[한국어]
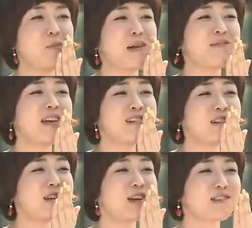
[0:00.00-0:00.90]
너 만날
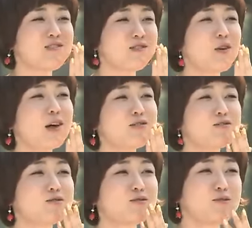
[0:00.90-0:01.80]
생각이
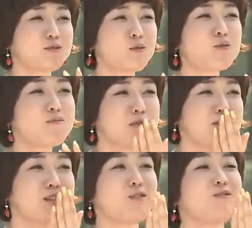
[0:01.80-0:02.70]
들떠가지고 소금
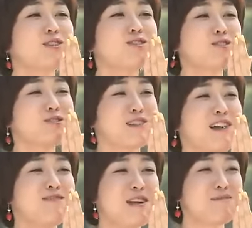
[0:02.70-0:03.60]
뿌릴 때 정신줄을
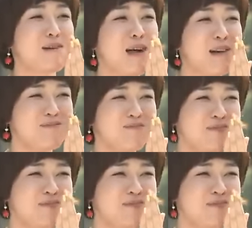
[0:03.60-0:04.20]
안나 봐.